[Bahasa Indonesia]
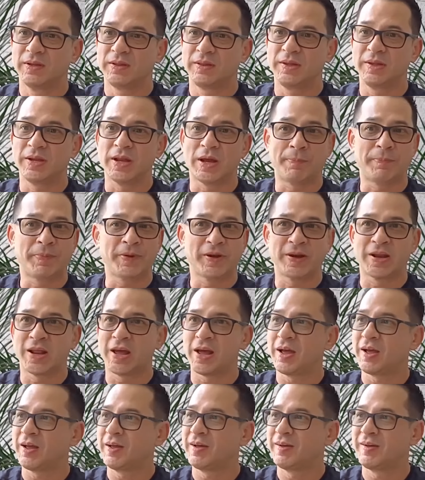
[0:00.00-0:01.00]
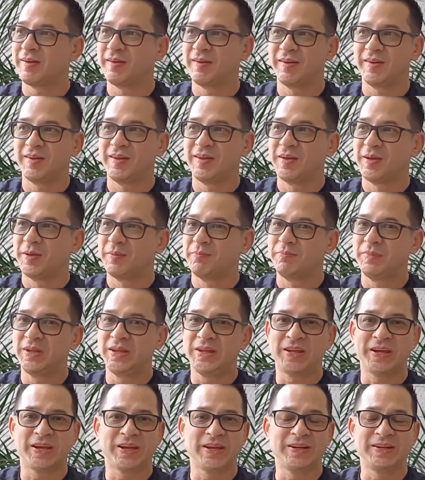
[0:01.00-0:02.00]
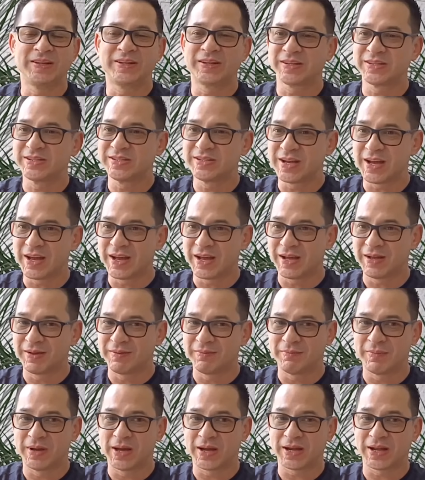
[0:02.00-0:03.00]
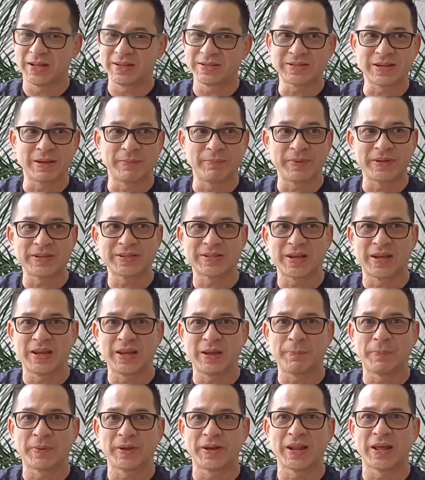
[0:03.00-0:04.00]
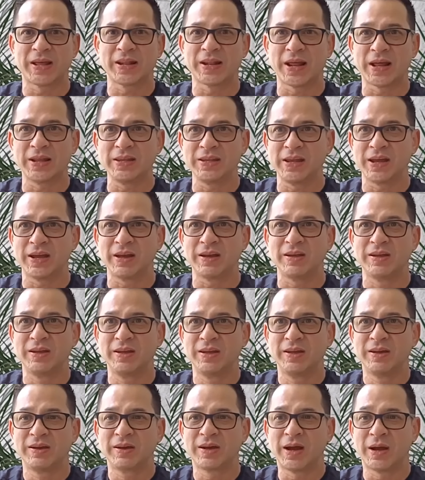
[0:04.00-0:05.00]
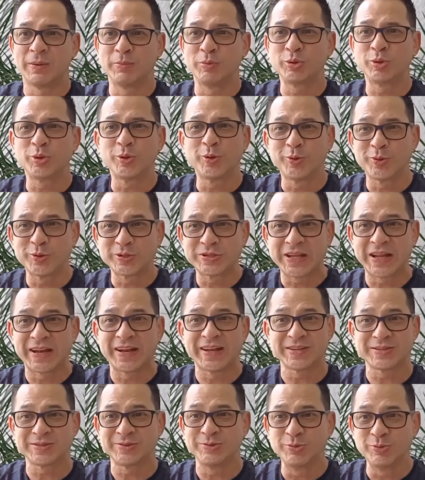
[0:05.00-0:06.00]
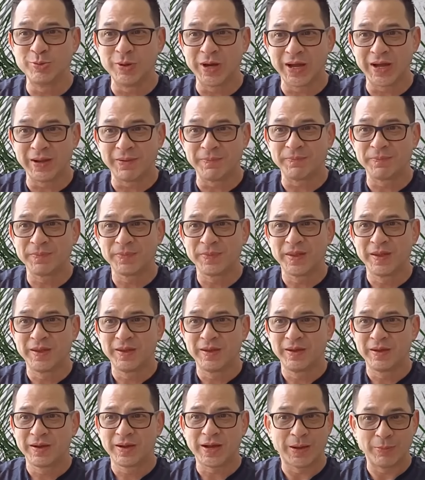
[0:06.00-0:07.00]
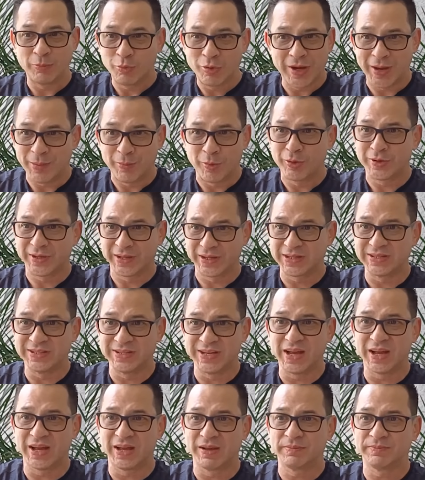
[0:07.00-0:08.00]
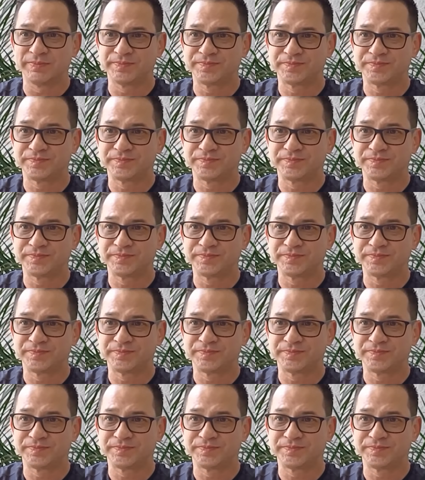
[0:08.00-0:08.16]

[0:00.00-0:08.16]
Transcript: tidak pernah mikirin kerja bahkan sampai saya pernah nanya kamu tuh lulusan S2 kamu nggak mau kerja